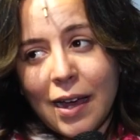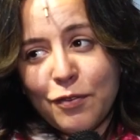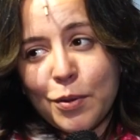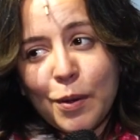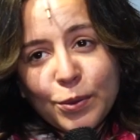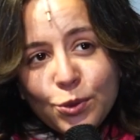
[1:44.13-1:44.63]

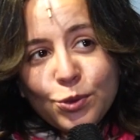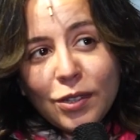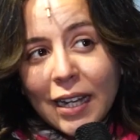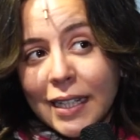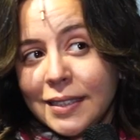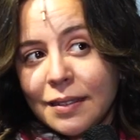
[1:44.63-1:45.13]

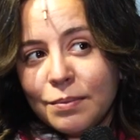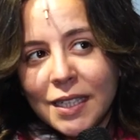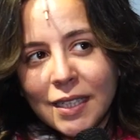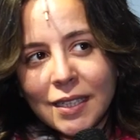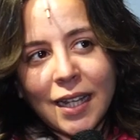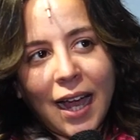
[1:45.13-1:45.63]
فمبسوطه جدا
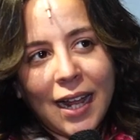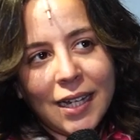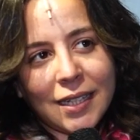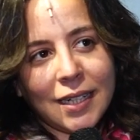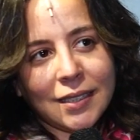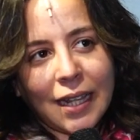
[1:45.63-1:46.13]
من
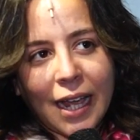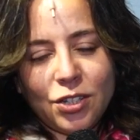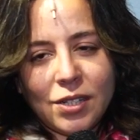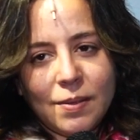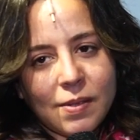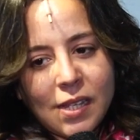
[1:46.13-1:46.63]
حاله
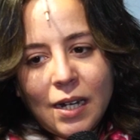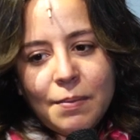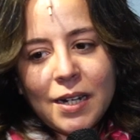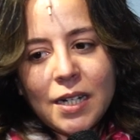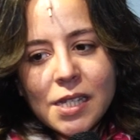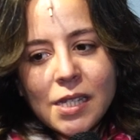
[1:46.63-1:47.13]
الانتعاشه دي بس احنا
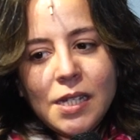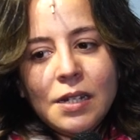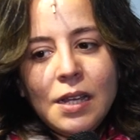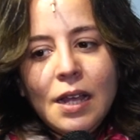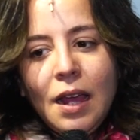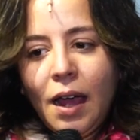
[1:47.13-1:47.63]
بقالنا سنين
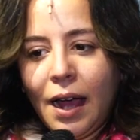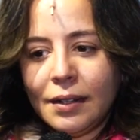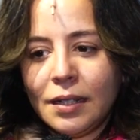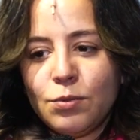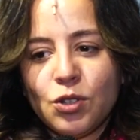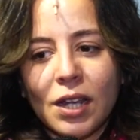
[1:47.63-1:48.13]

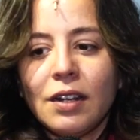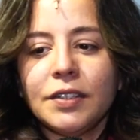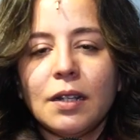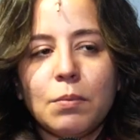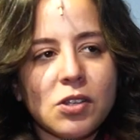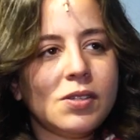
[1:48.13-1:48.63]
عندنا مشكله في
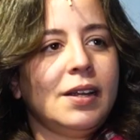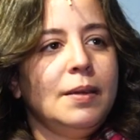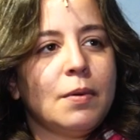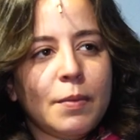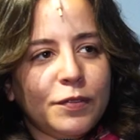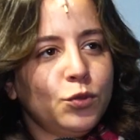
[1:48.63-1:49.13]
ان المسرح
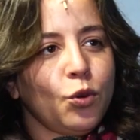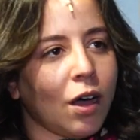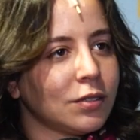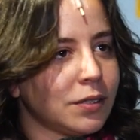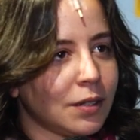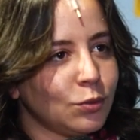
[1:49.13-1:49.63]
يبقى مفتوح
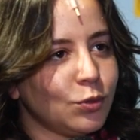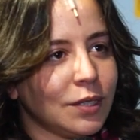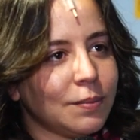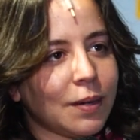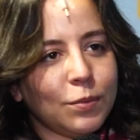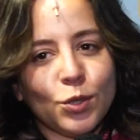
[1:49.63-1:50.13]
اصلا
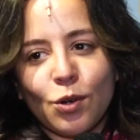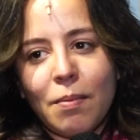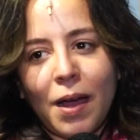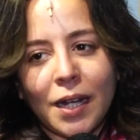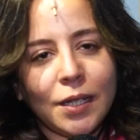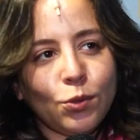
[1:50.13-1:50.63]
ويبقى
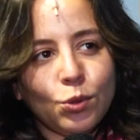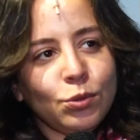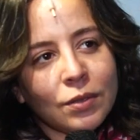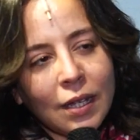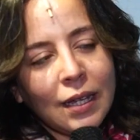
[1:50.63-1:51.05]
بيقام عليه عروض